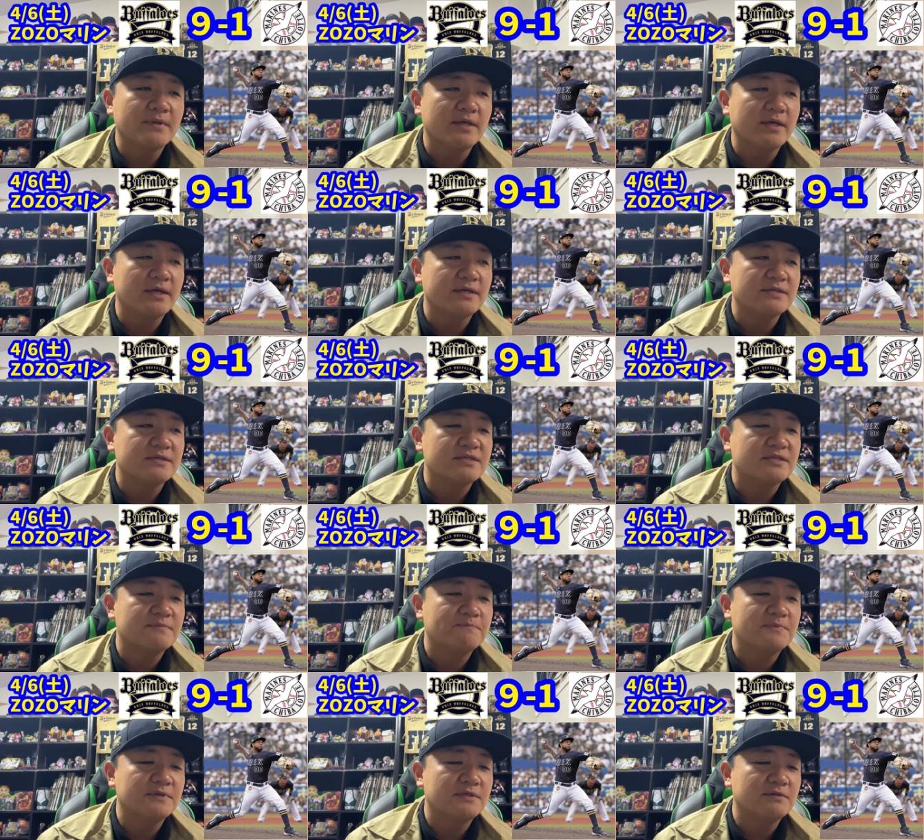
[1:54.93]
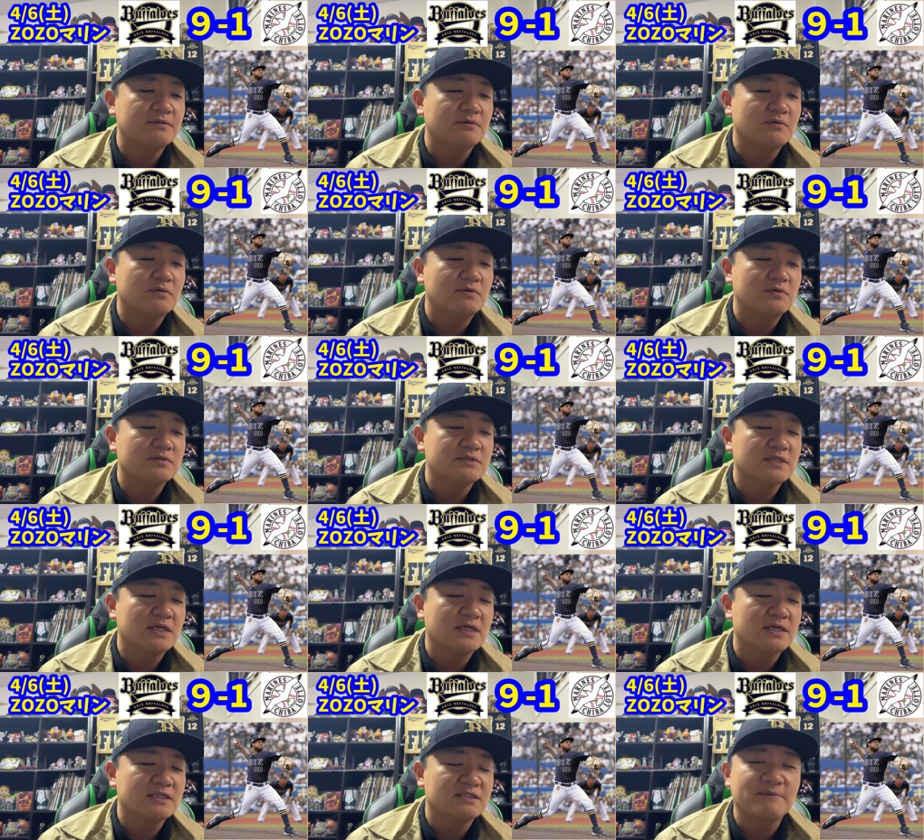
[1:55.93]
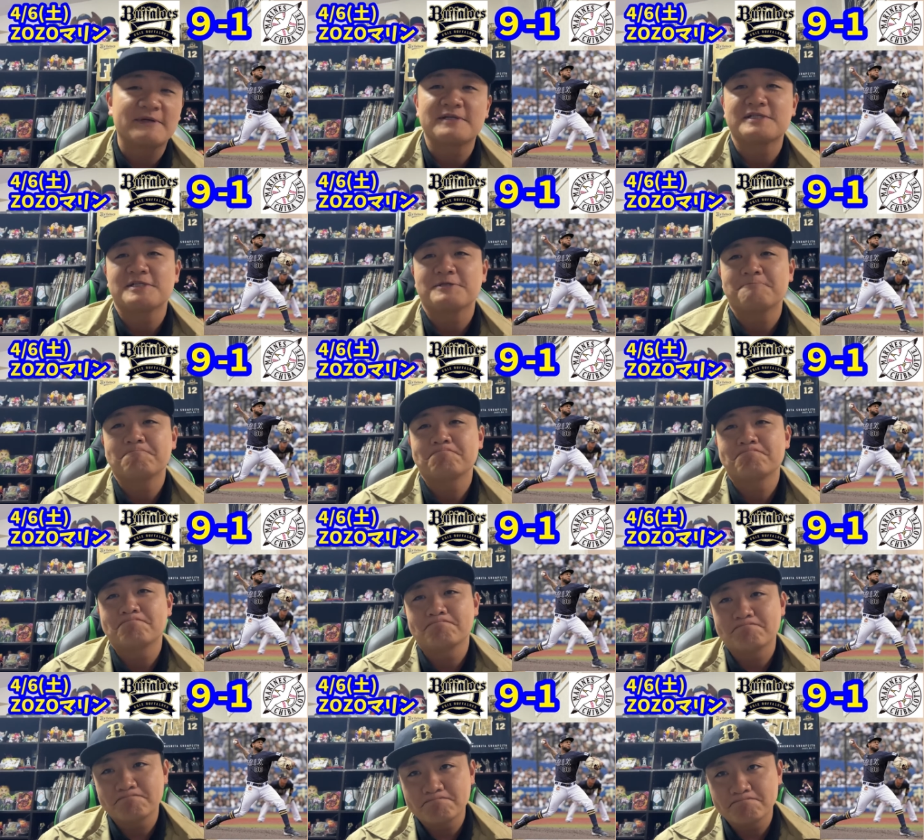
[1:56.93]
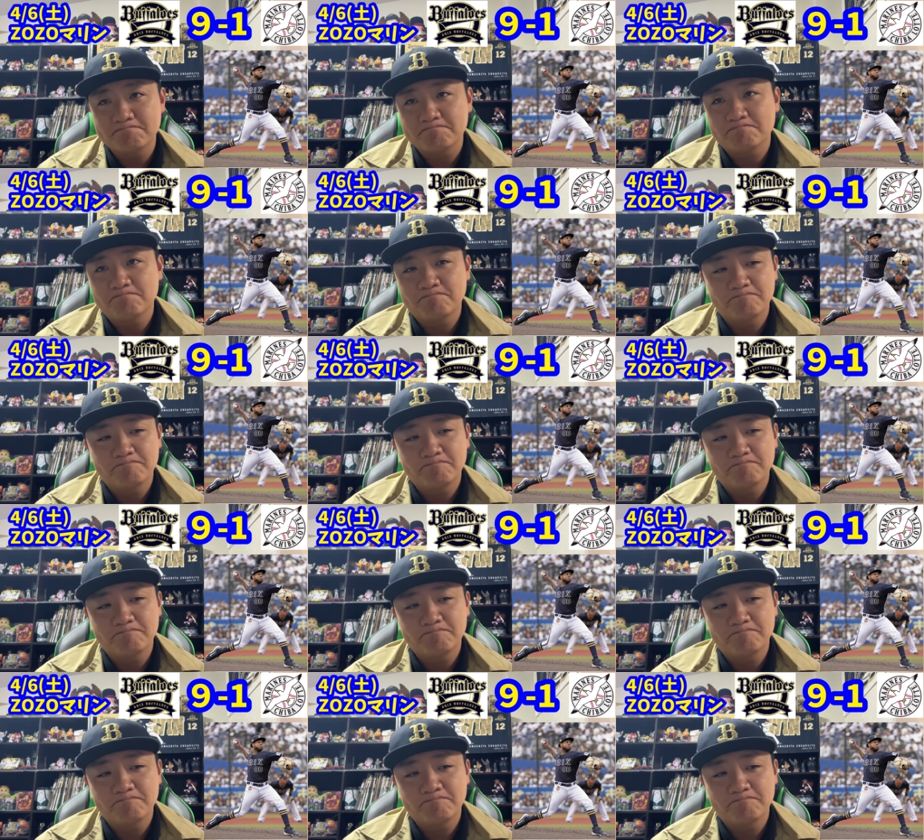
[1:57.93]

エスピノーザが素晴らしい。うん。